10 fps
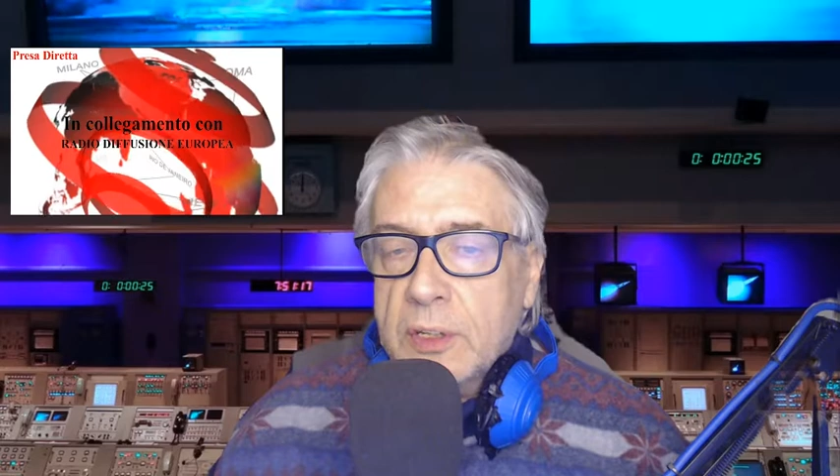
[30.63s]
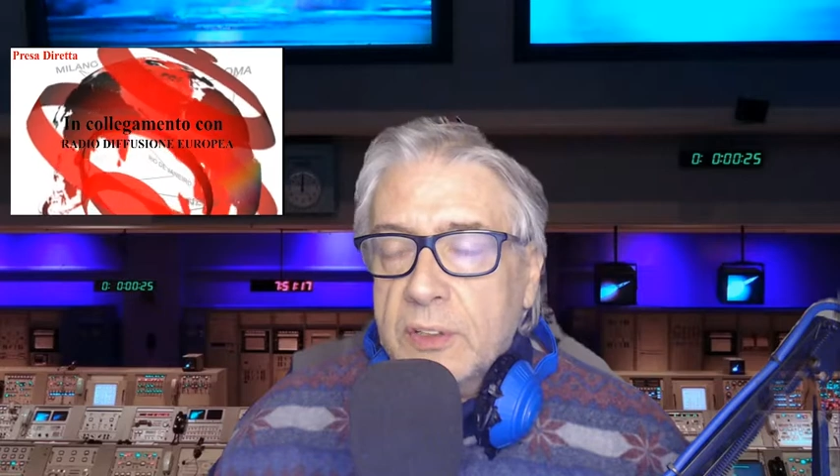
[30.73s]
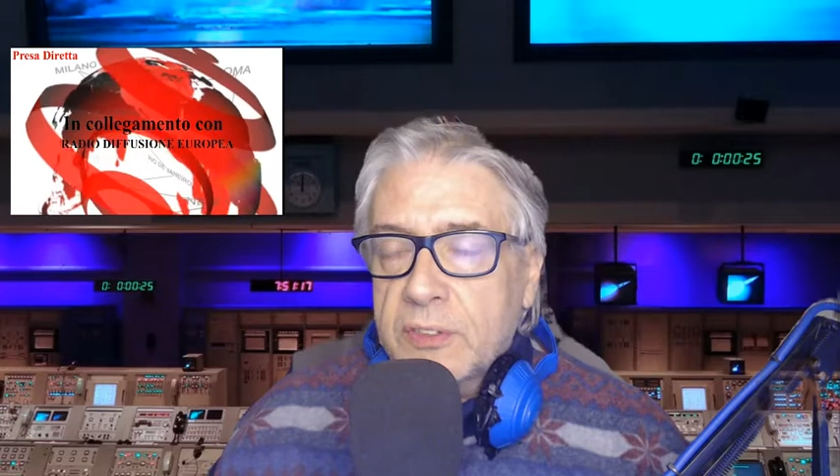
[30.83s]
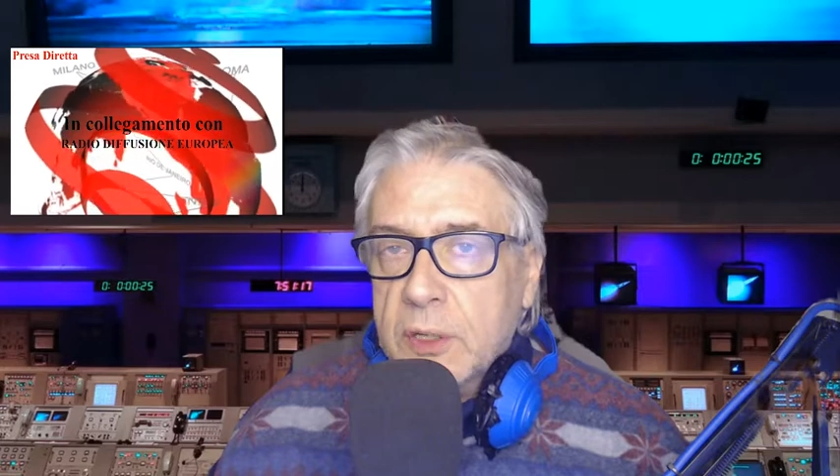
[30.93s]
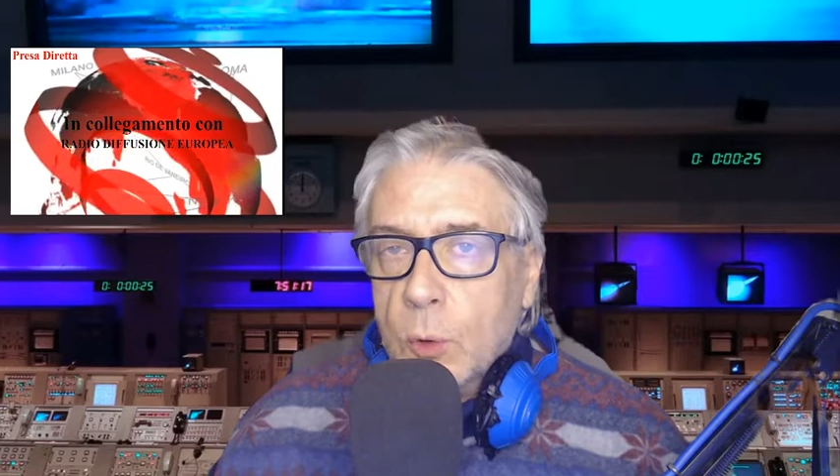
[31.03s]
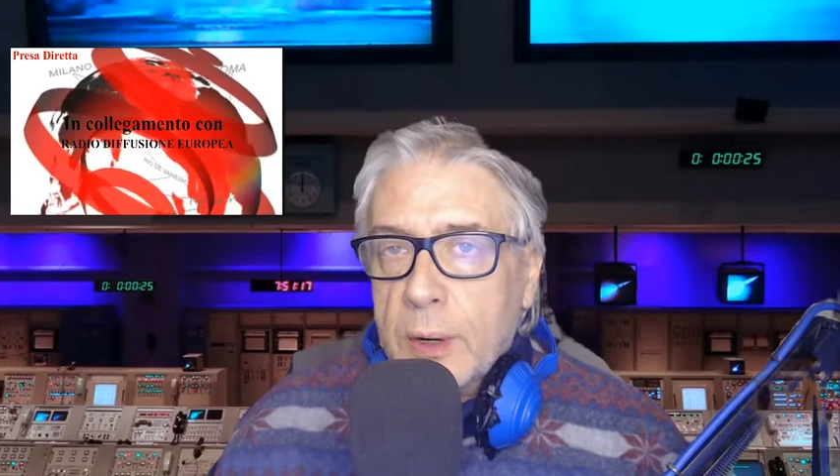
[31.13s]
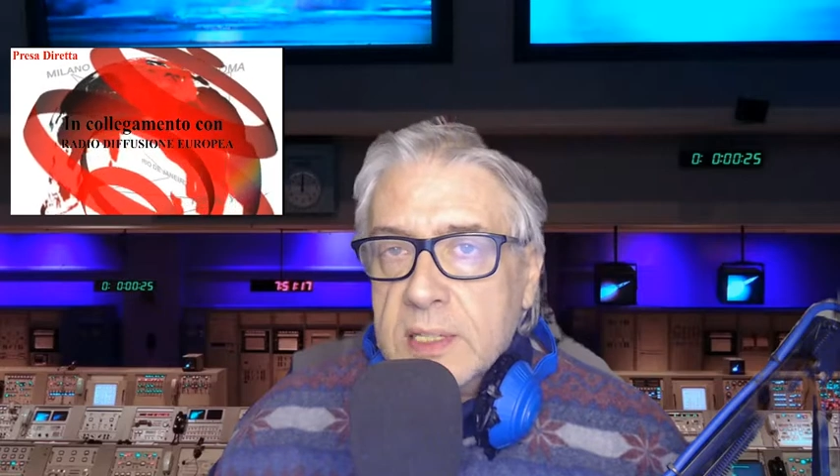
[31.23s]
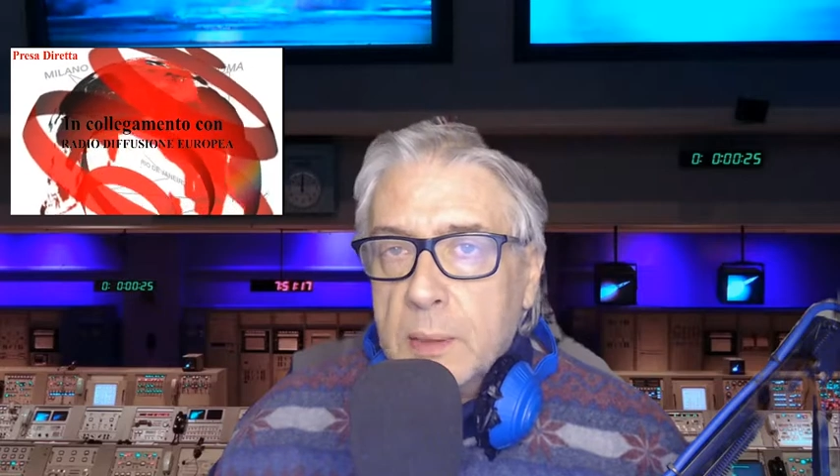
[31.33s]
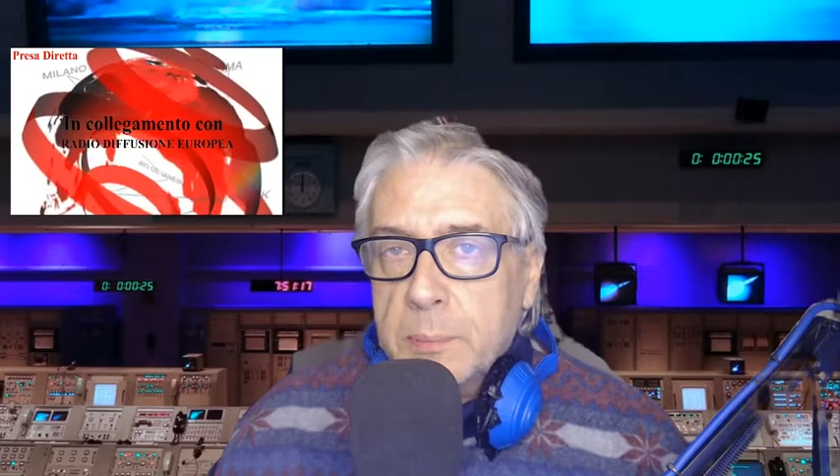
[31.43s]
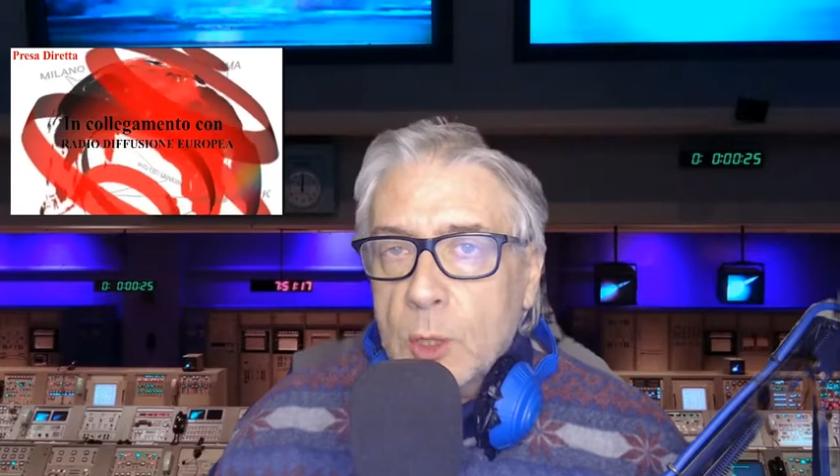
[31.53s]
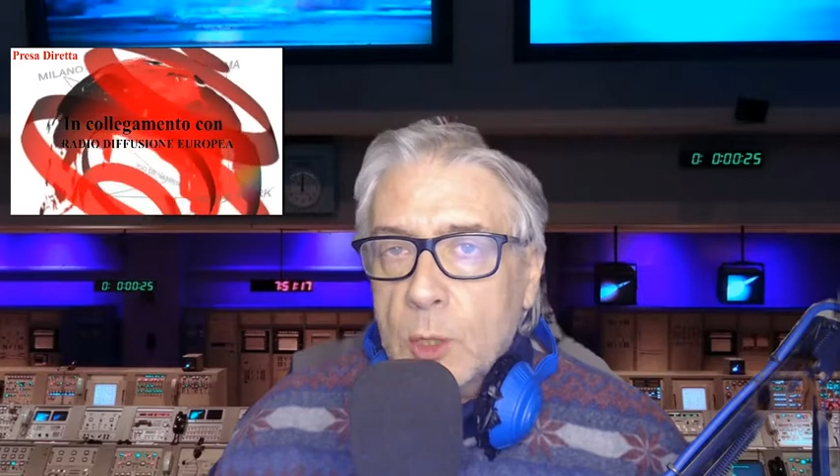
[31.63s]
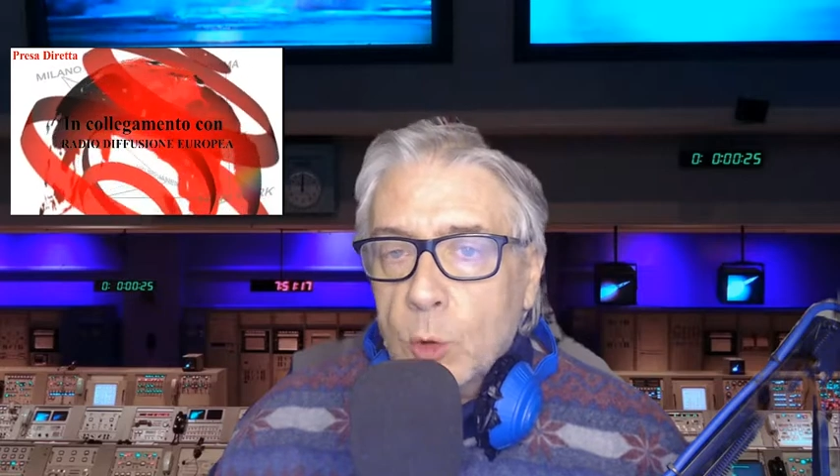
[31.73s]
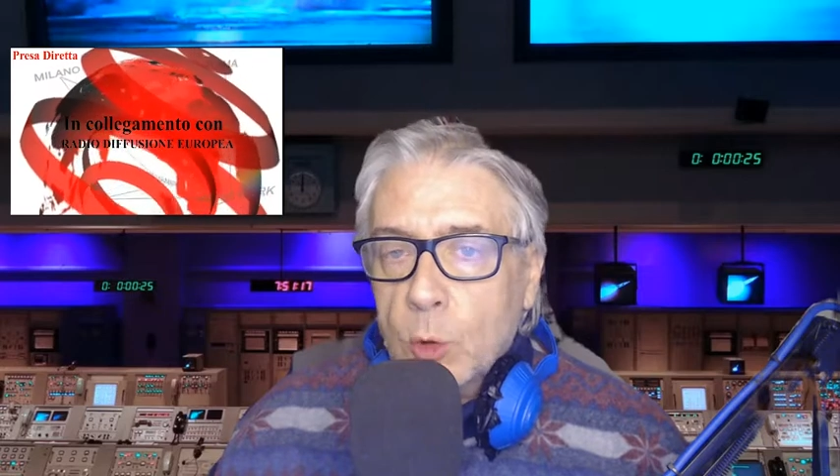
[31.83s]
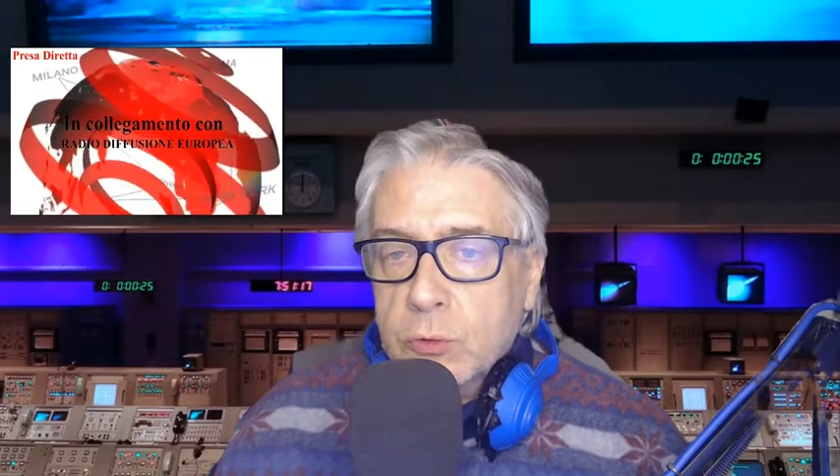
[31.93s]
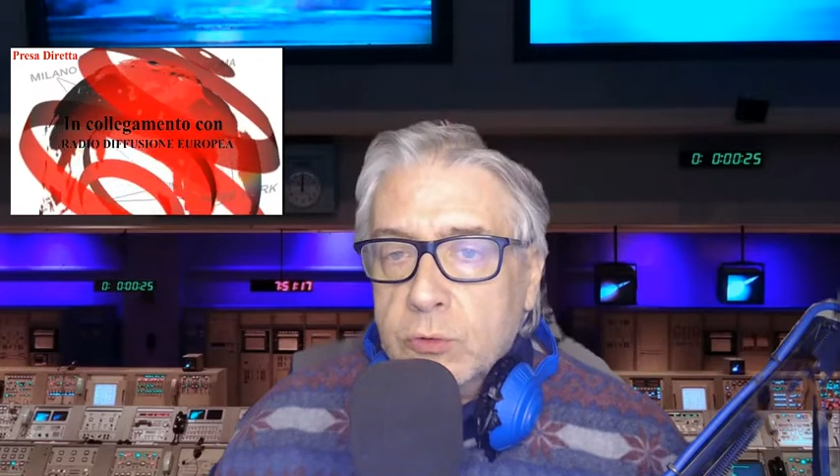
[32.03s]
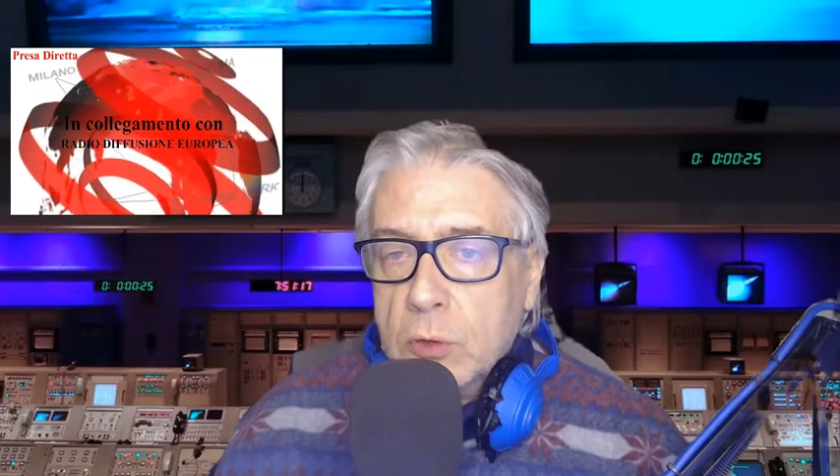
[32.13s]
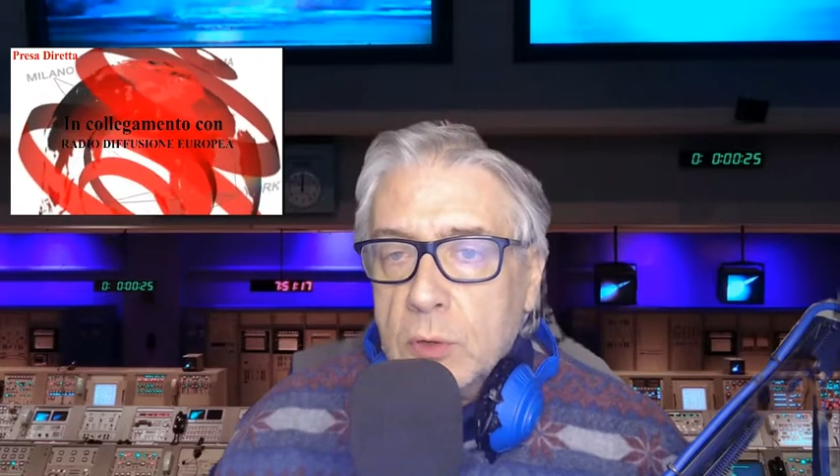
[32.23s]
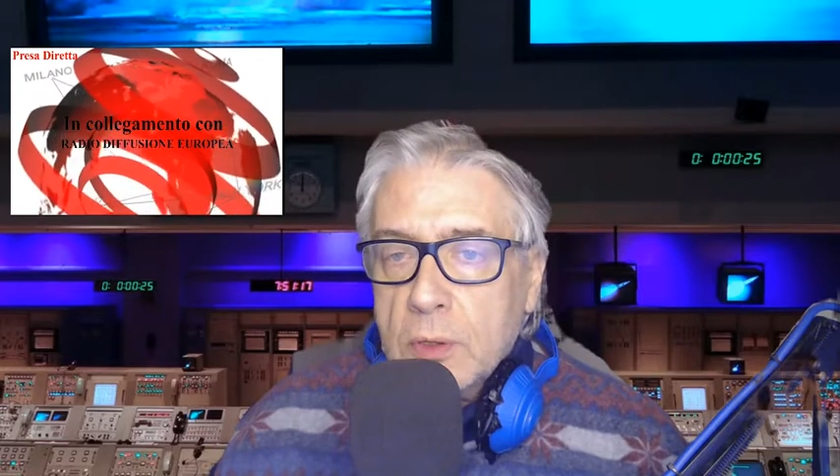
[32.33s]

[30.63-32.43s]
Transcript: sicurezza bielorusso